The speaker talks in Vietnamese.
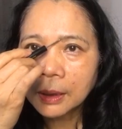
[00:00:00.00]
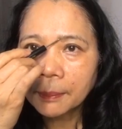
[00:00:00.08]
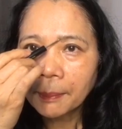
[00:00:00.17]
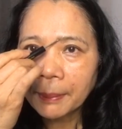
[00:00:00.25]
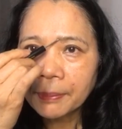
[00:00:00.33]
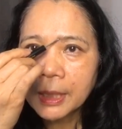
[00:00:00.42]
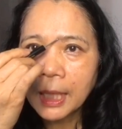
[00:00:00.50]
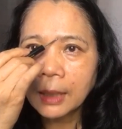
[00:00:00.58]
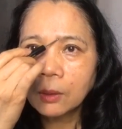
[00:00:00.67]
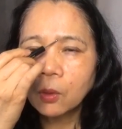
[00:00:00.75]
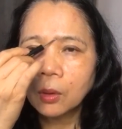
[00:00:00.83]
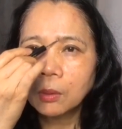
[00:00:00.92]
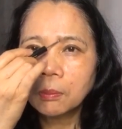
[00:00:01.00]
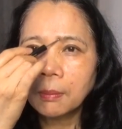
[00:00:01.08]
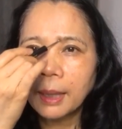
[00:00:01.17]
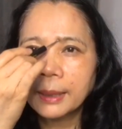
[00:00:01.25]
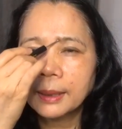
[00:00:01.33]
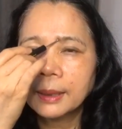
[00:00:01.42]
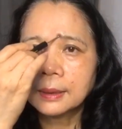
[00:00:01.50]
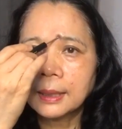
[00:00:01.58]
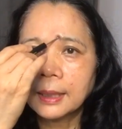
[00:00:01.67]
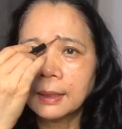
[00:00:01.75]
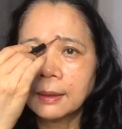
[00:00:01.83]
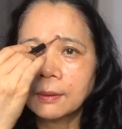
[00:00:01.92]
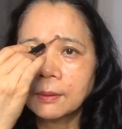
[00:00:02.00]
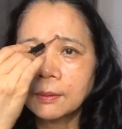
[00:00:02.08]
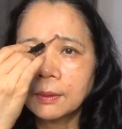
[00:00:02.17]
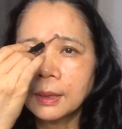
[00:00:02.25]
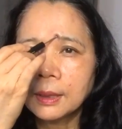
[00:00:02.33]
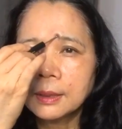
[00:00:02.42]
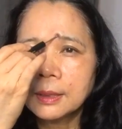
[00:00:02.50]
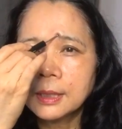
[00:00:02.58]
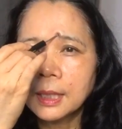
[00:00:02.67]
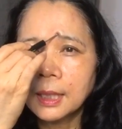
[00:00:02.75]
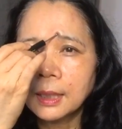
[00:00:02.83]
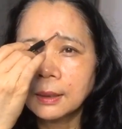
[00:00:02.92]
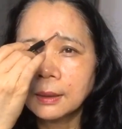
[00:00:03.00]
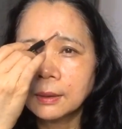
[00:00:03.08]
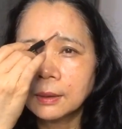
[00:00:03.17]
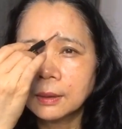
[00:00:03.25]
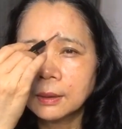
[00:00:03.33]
cái mép trên của lông mày kéo lên trên